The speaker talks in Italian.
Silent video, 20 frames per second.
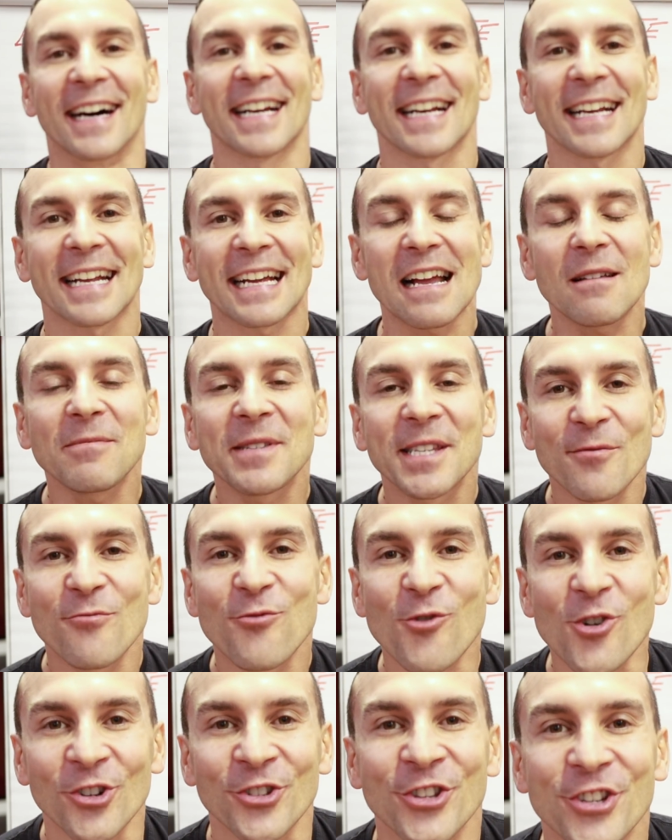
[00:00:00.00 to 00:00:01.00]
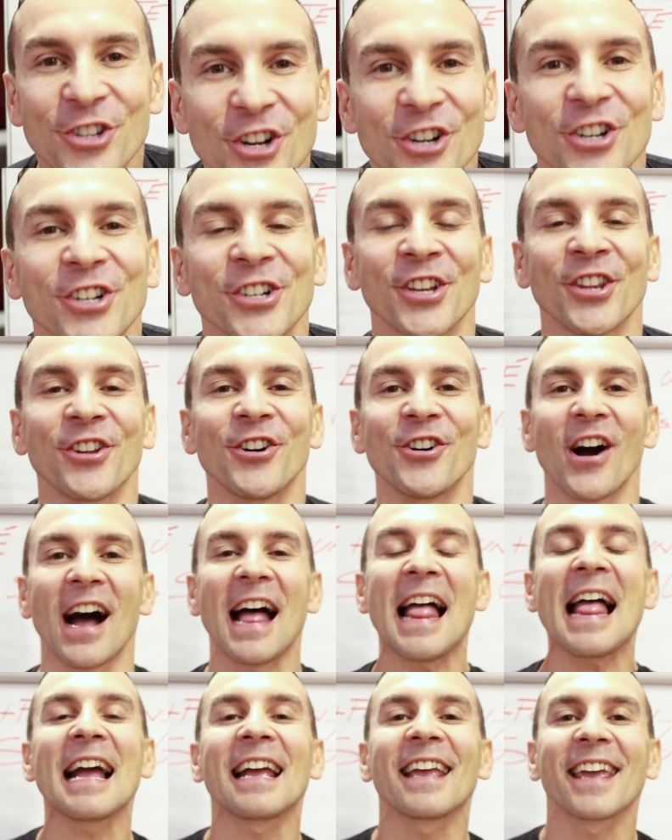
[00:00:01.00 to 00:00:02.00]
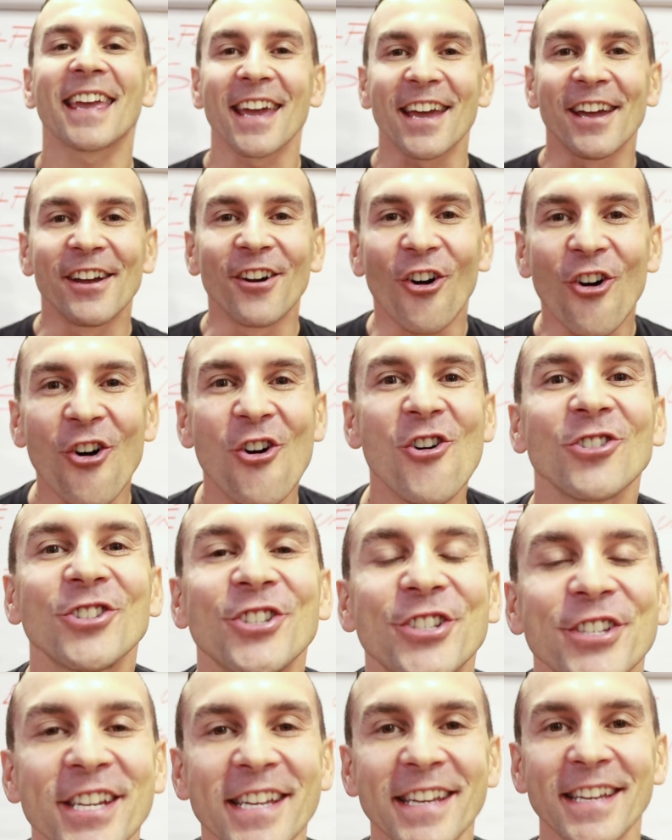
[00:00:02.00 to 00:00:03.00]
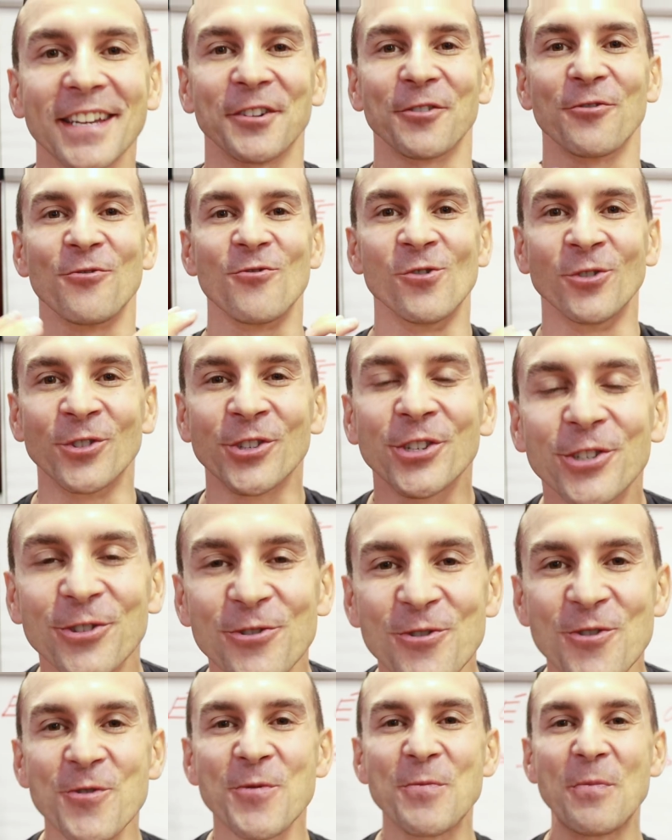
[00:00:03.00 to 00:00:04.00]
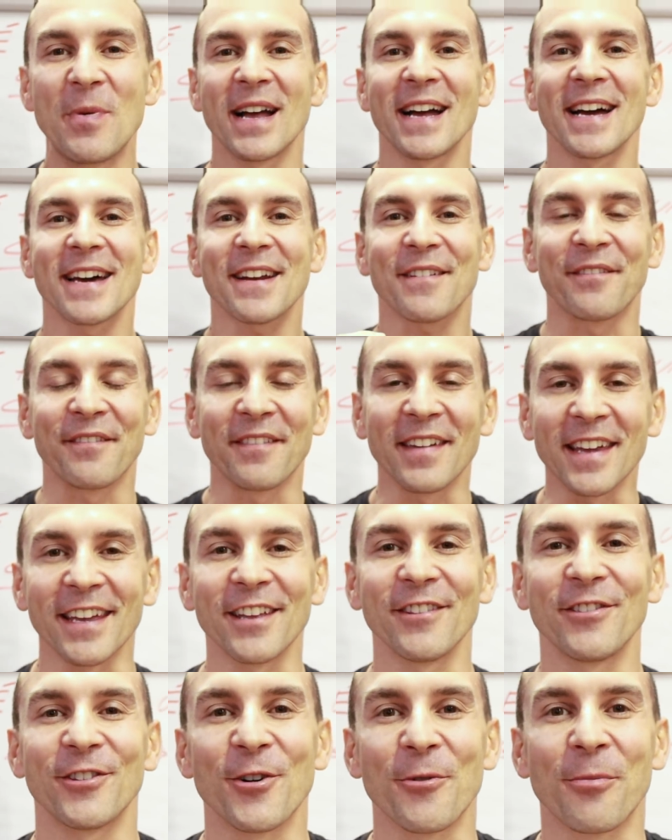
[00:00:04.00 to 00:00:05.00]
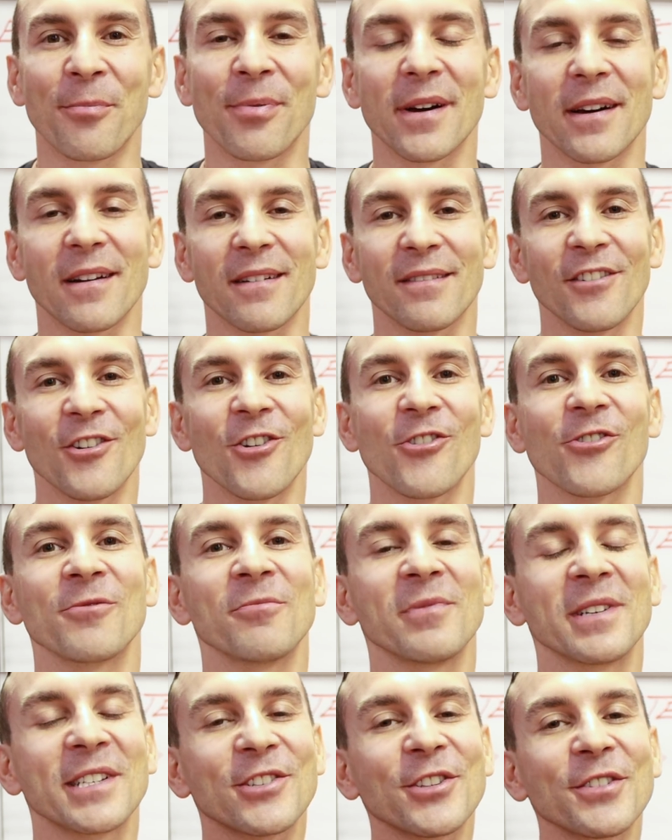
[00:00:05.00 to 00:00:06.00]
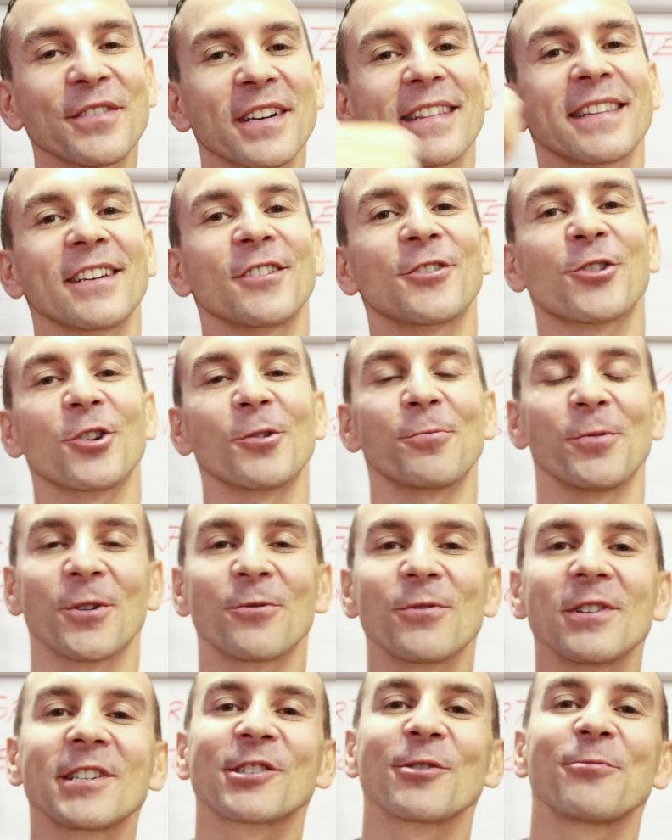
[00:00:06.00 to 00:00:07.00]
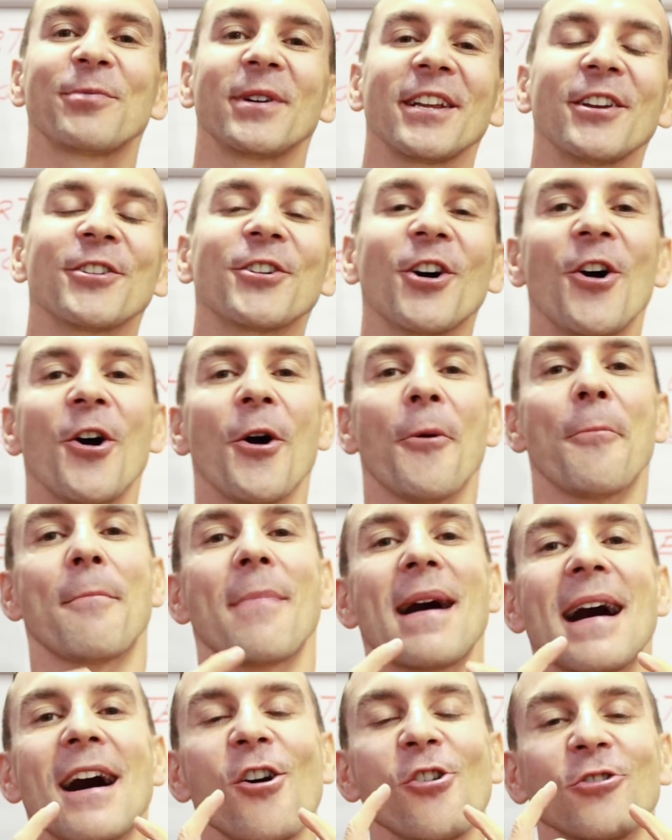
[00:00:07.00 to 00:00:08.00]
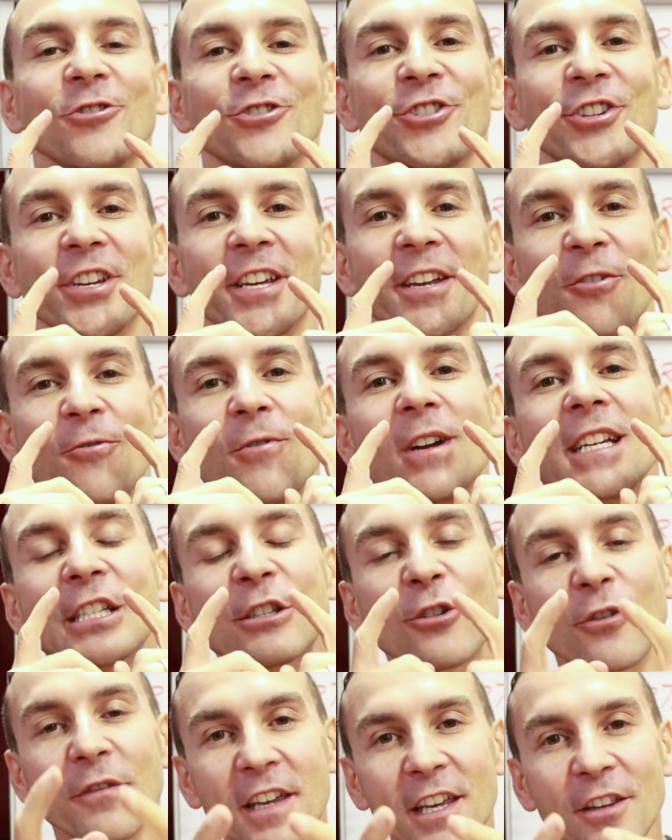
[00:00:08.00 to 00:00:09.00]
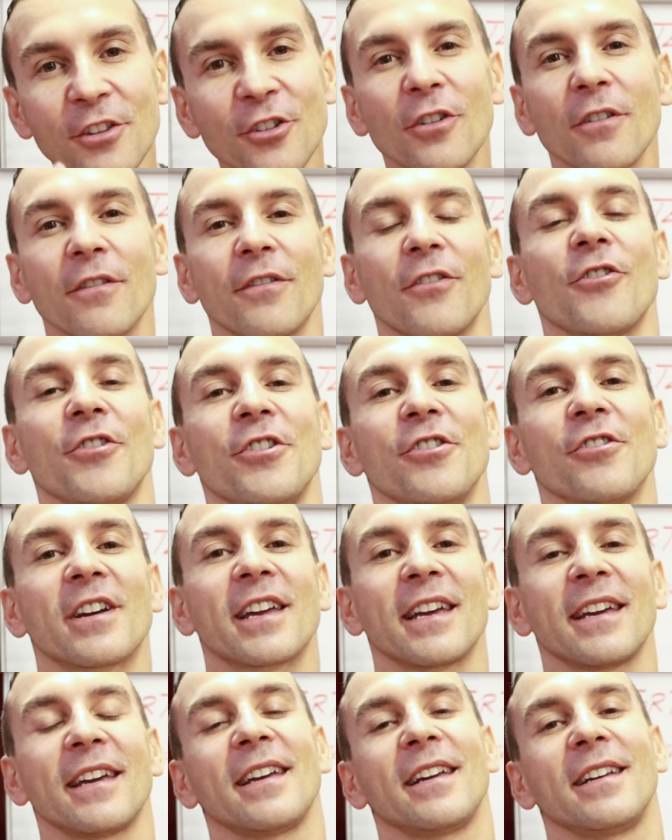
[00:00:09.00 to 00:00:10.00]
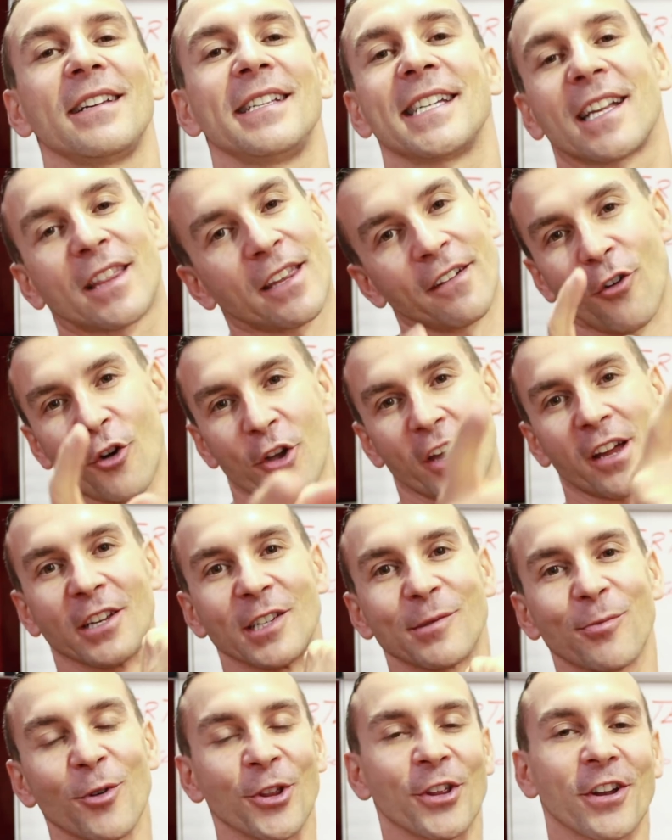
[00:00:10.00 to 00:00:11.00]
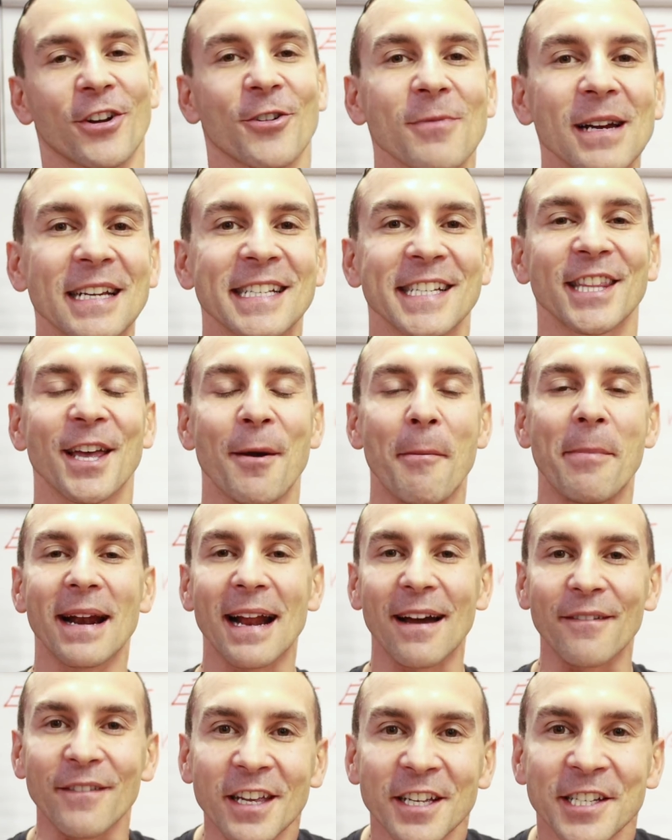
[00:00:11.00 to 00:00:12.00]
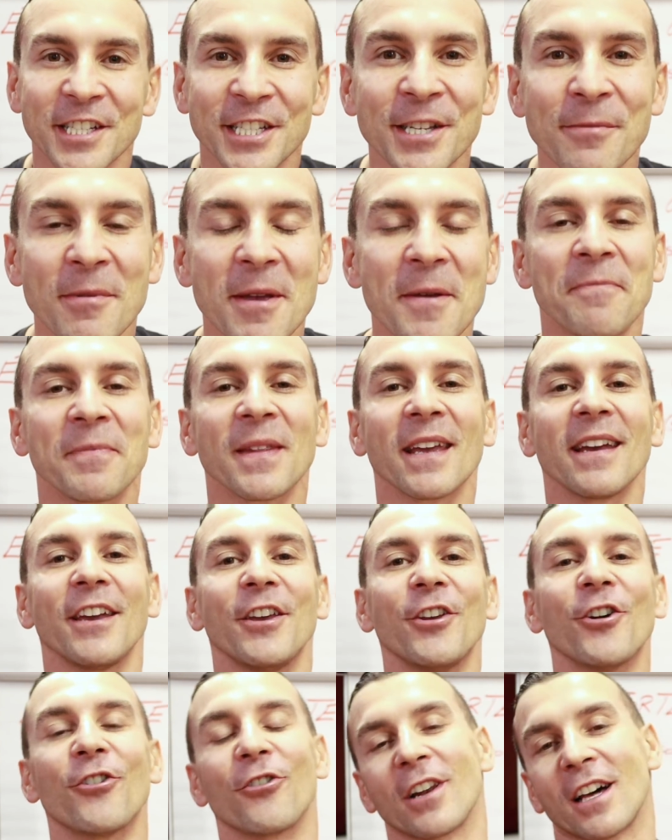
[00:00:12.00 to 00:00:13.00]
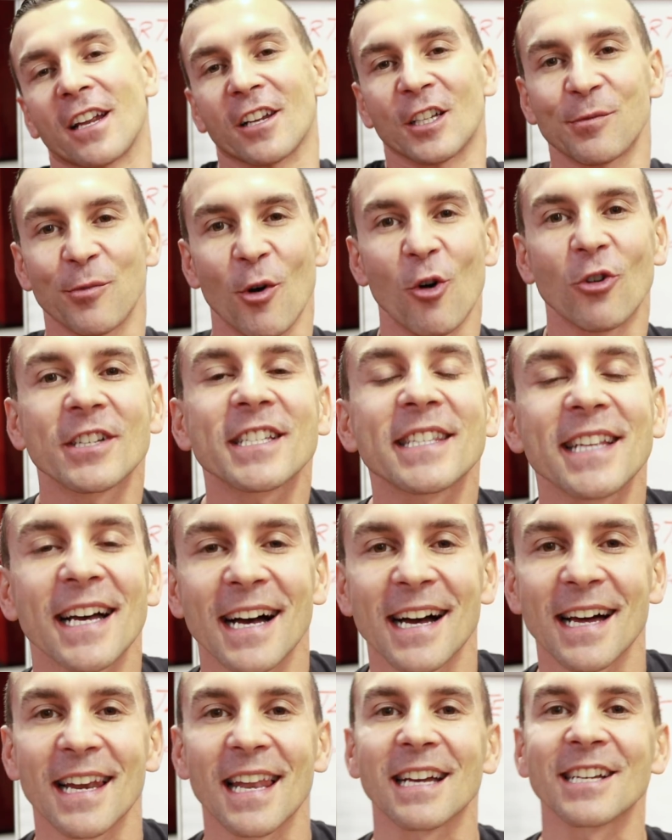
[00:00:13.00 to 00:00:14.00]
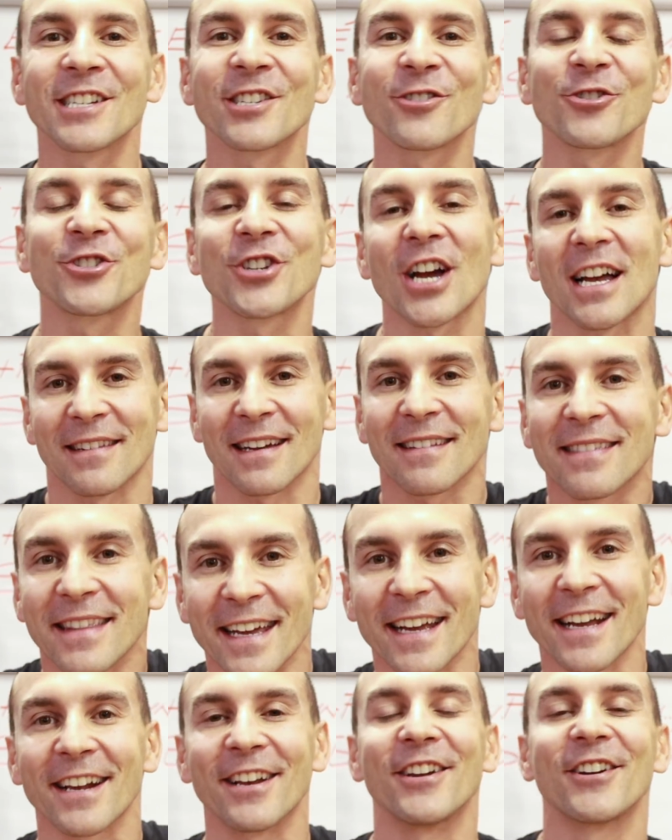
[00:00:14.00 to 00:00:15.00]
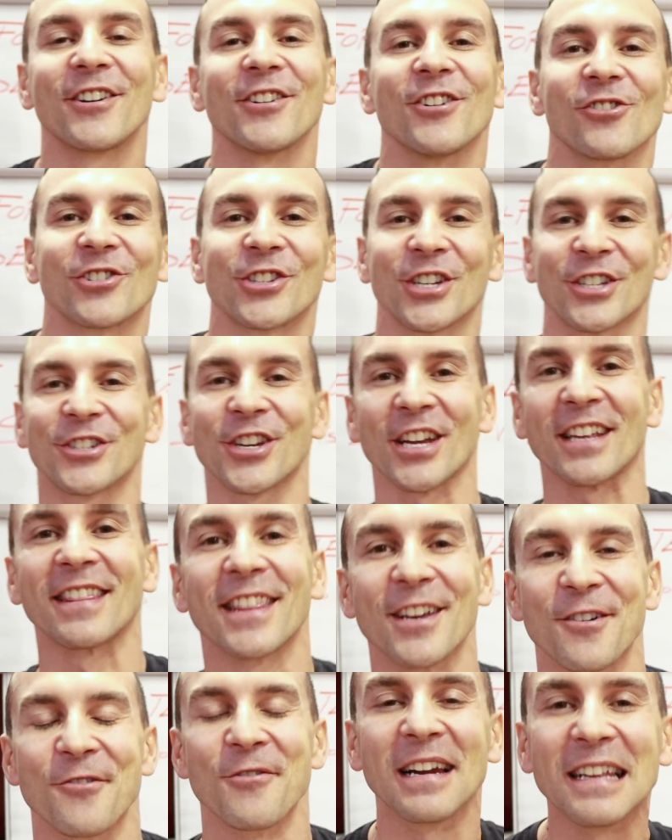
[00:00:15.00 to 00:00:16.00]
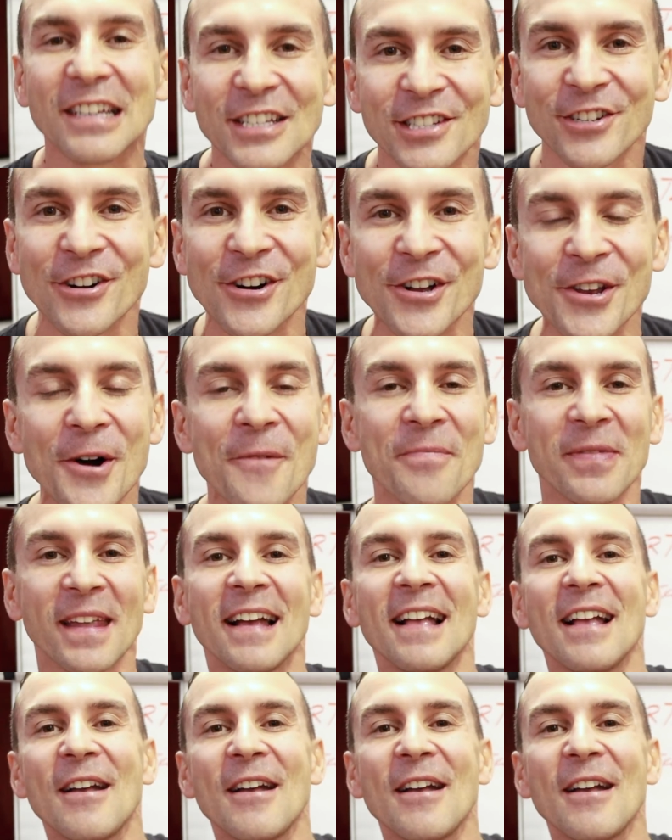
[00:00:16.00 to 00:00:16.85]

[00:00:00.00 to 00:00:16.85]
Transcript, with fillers: Ragazzi buongiorno, anche oggi un super video per voi, mi sto divertendo troppo in questo periodo ma oggi in questo video voglio che siate voi a rispondere, ormai siete bravissimi, io la risposta la so già da tecnico saccente quale sono,